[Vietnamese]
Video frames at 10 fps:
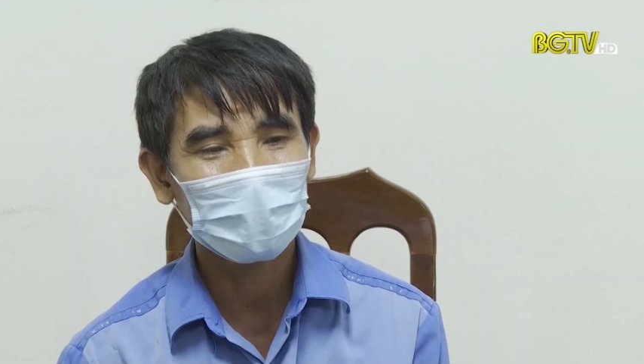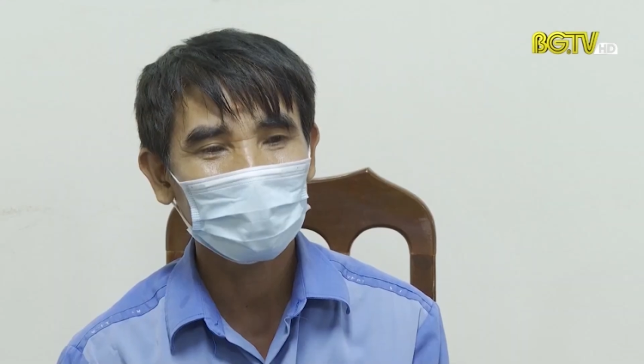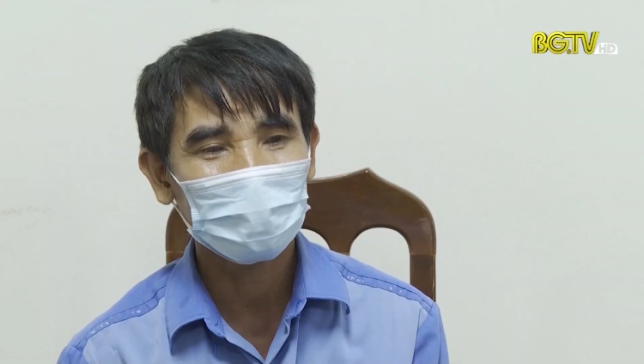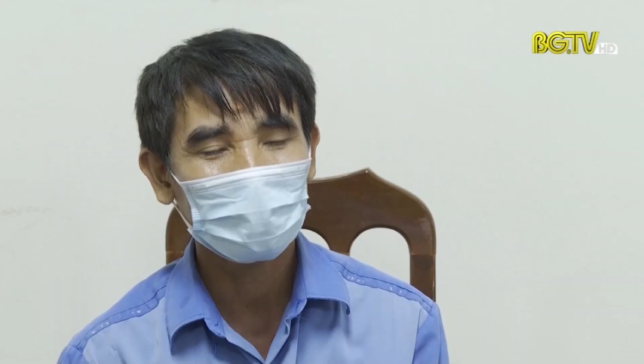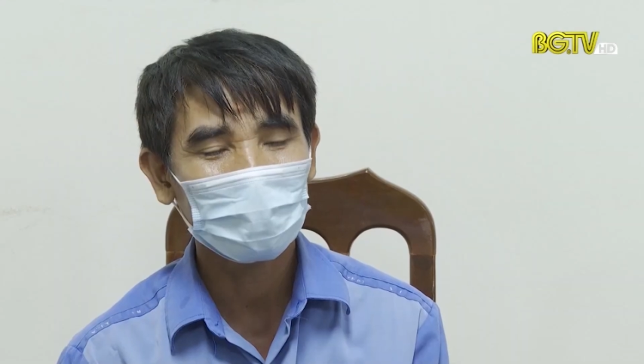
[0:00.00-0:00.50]

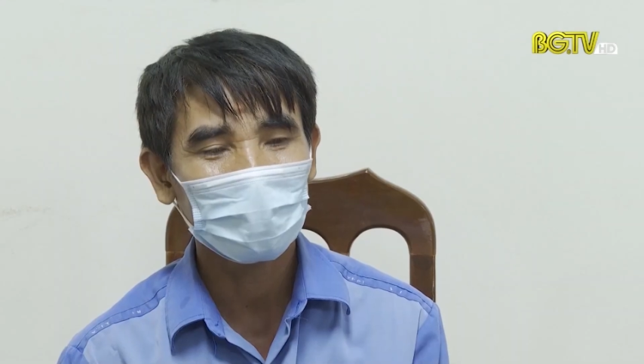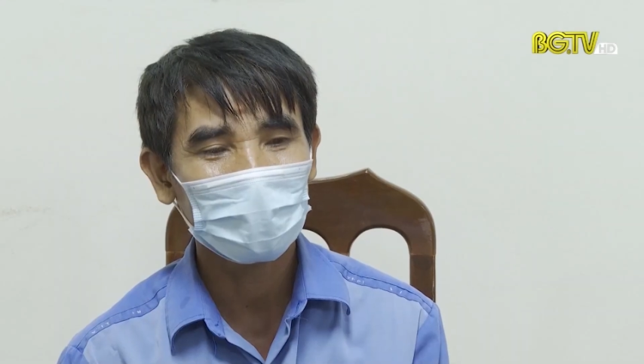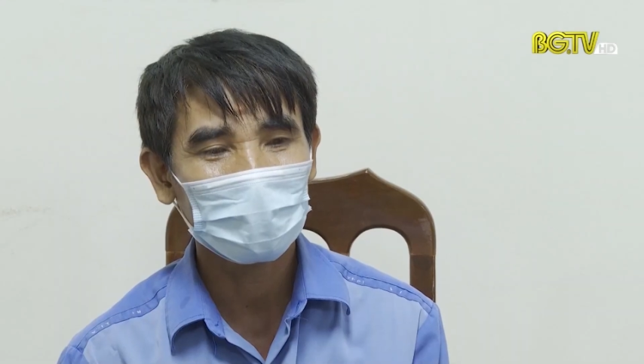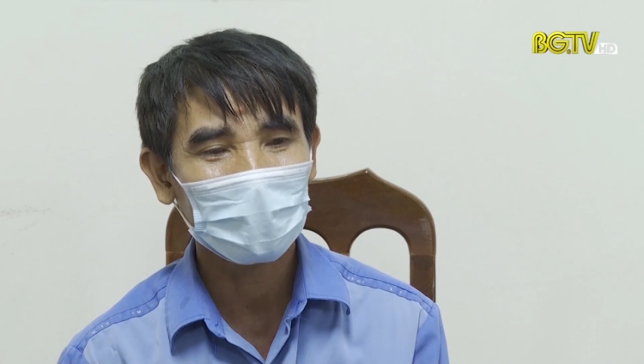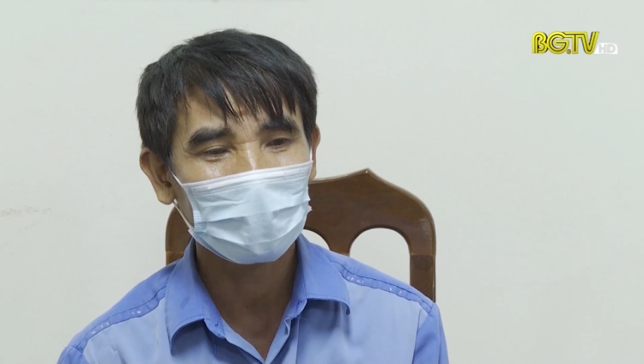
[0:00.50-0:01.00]
đối tượng
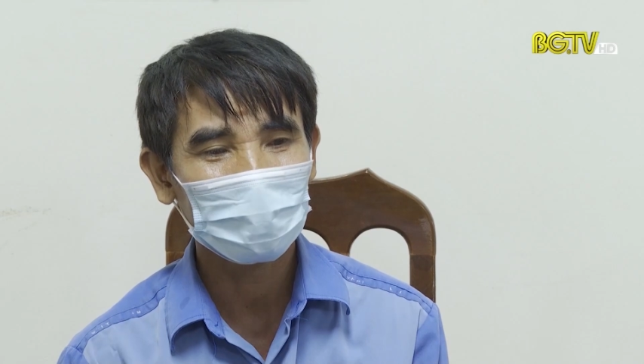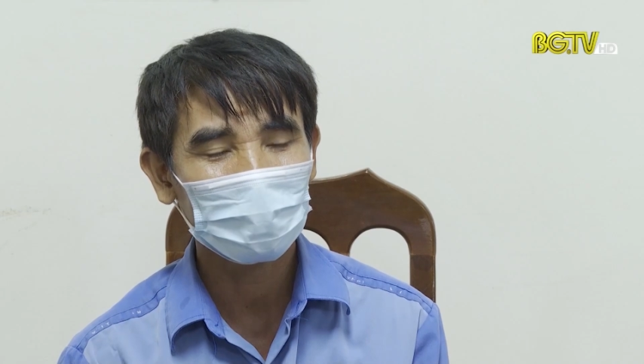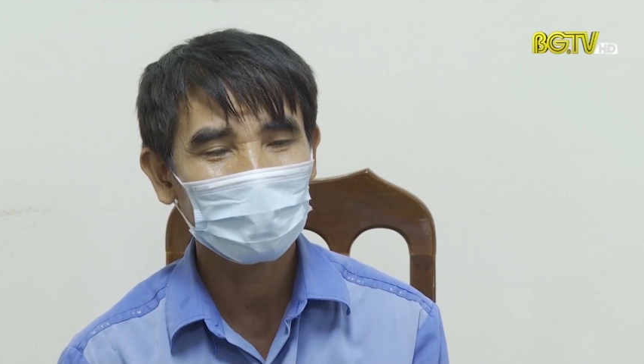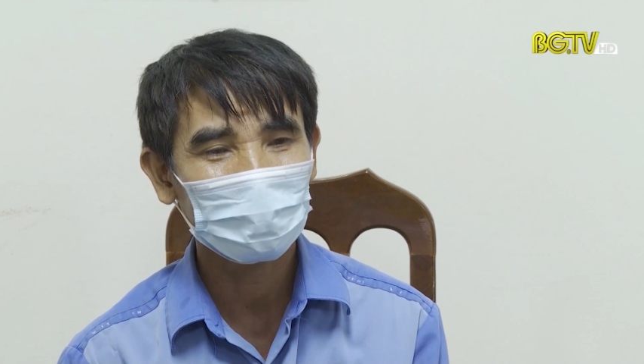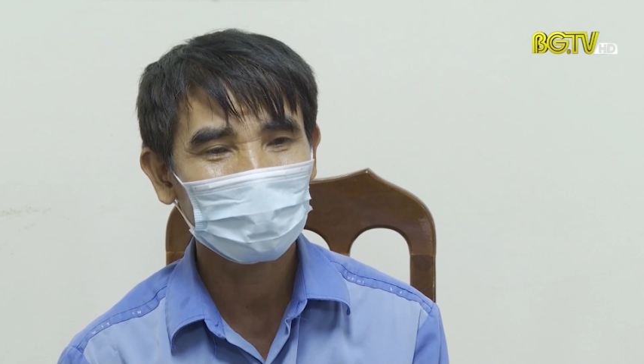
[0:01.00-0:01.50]
Nguyễn Hiếu Phú
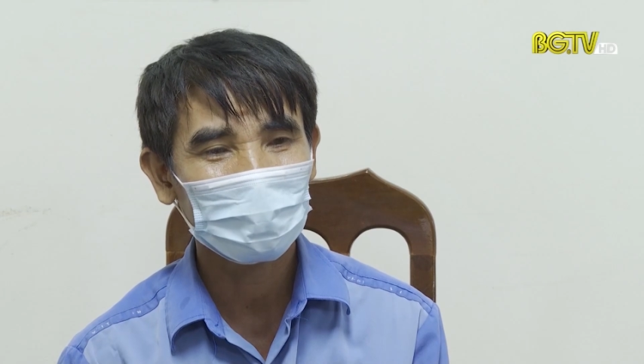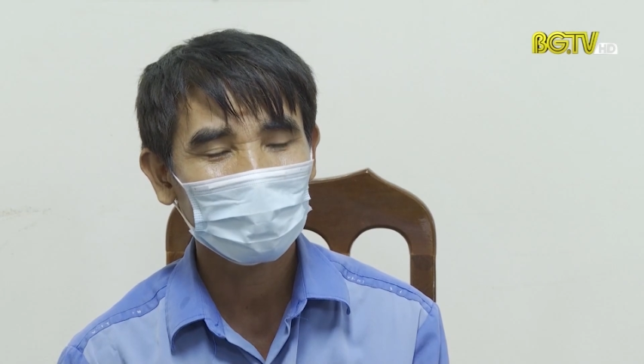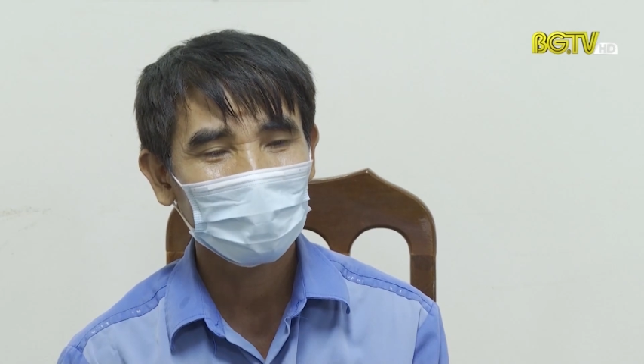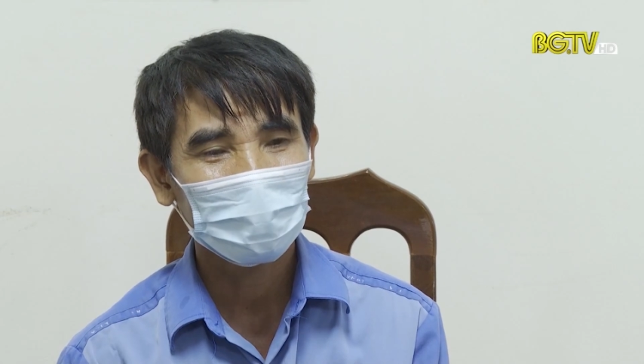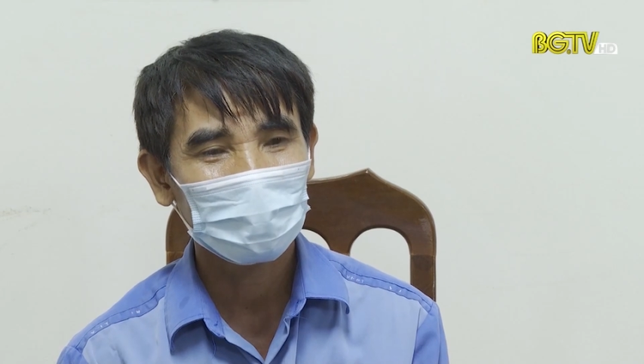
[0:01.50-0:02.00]
đã khai
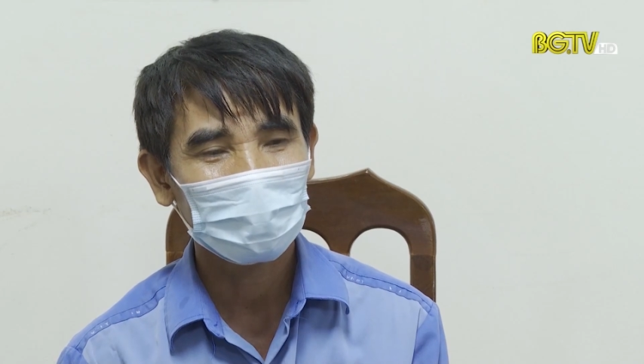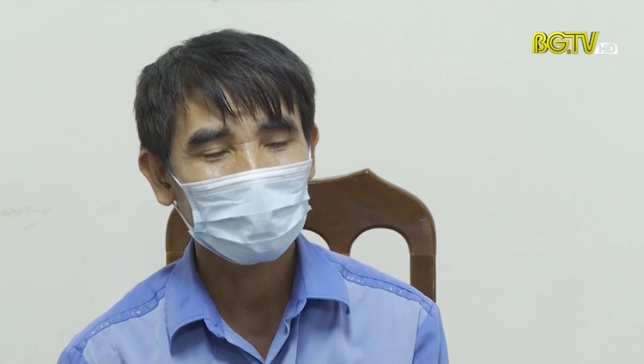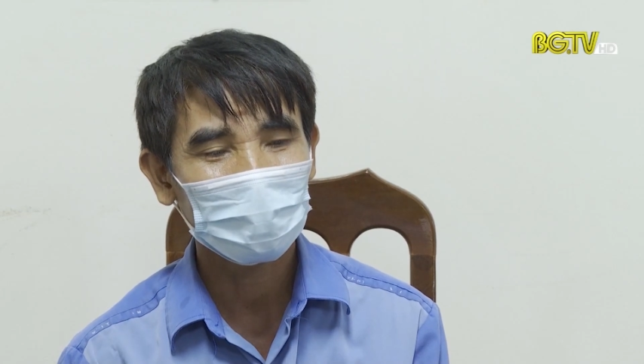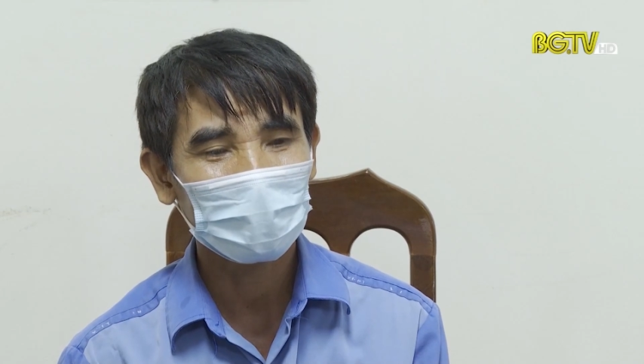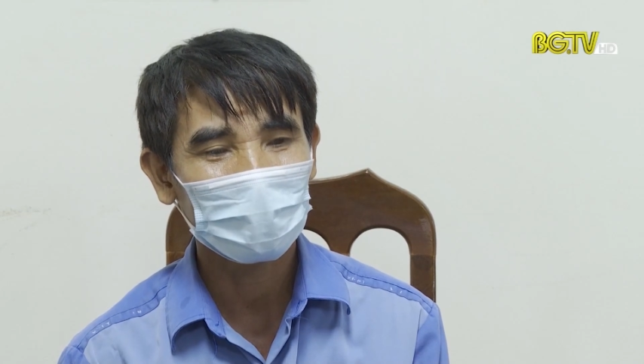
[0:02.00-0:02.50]
nhận toàn
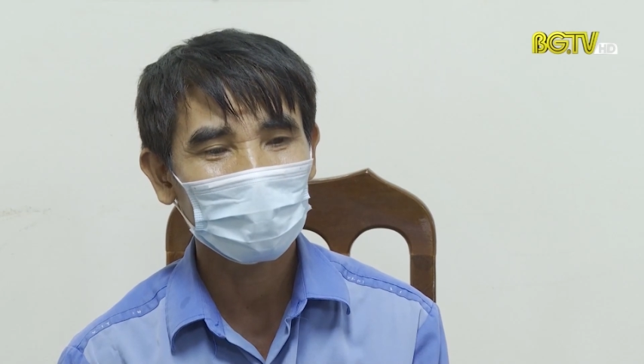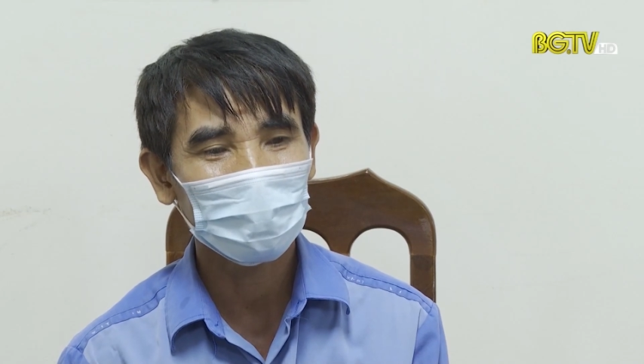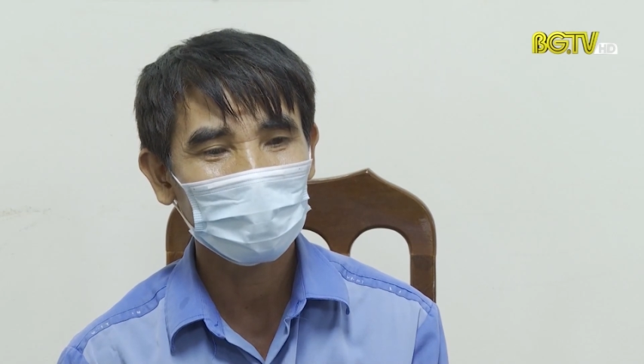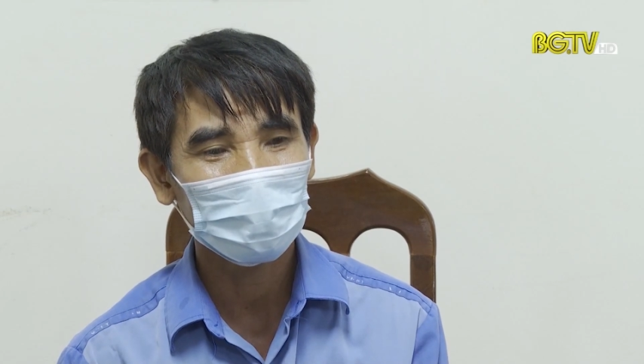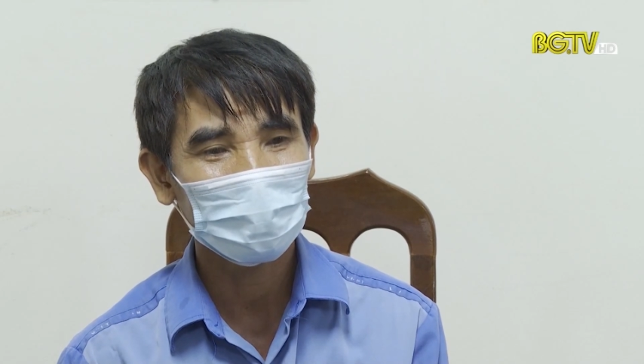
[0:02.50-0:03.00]
bộ hành vi
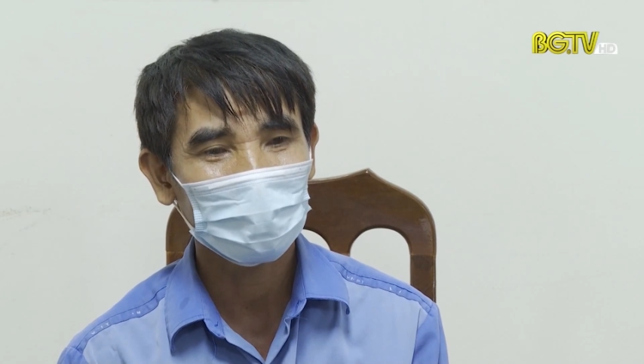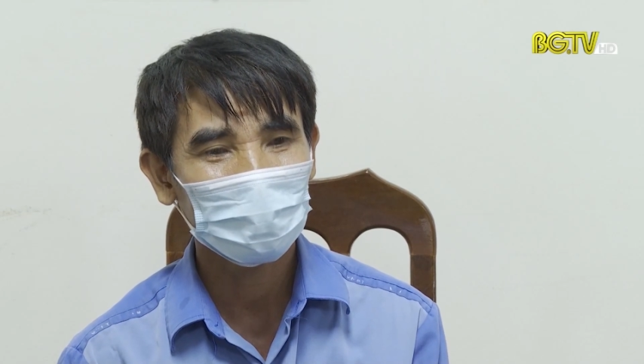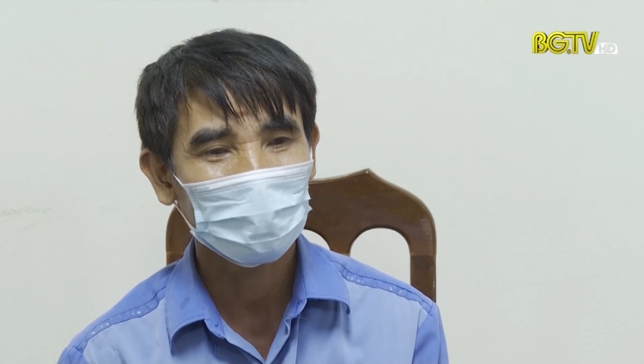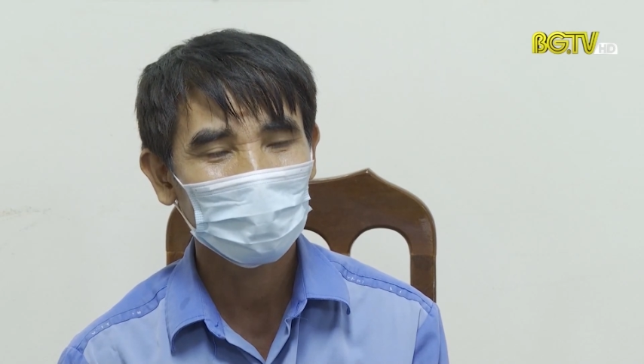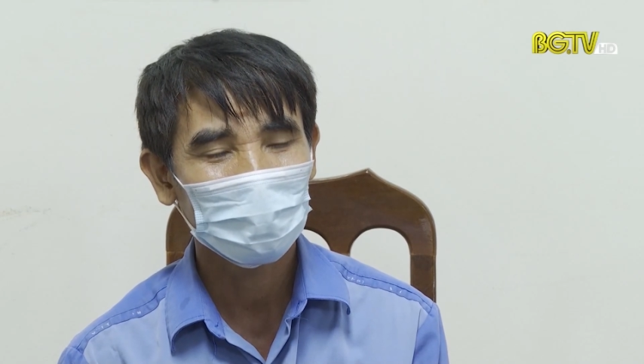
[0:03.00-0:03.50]
phạm tội của
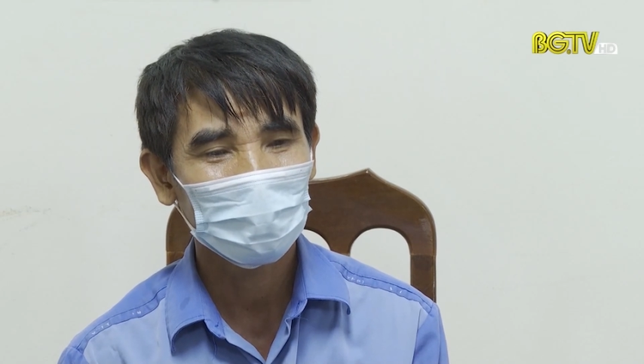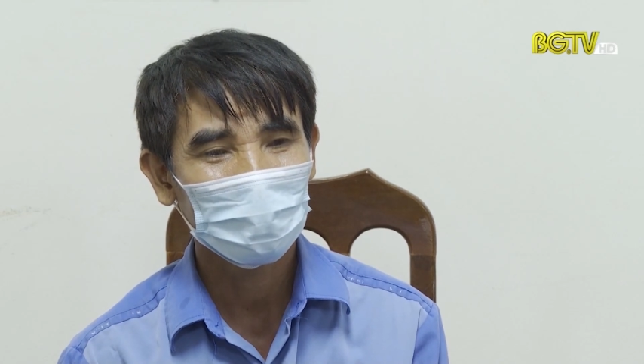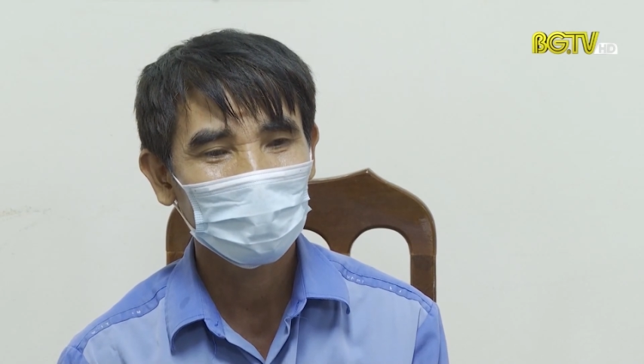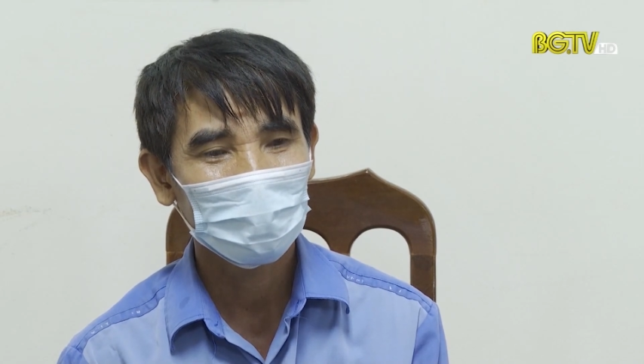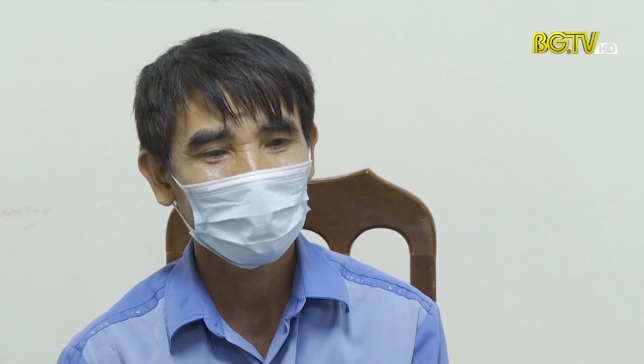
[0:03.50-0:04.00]
mình và